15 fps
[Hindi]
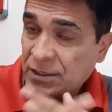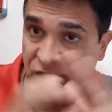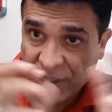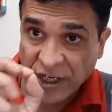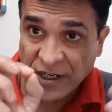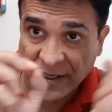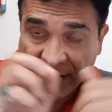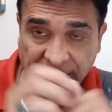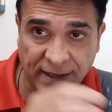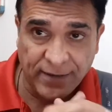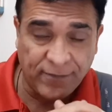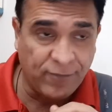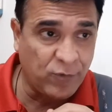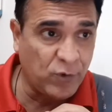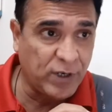चिन्ह है
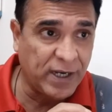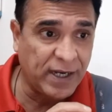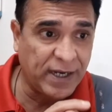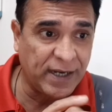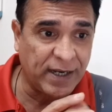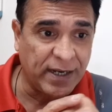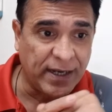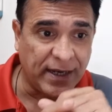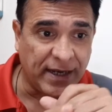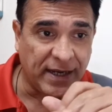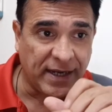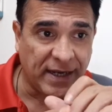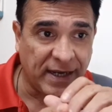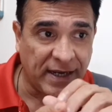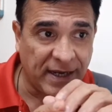वो है
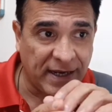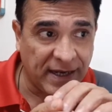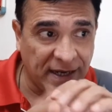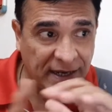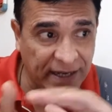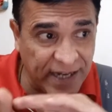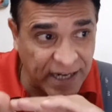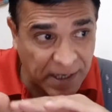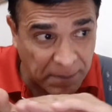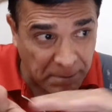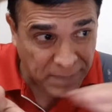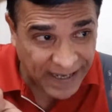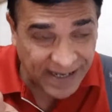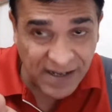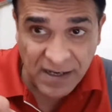एक
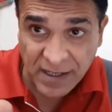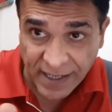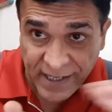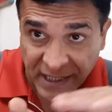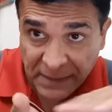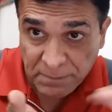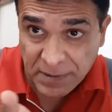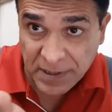बेड यानी कि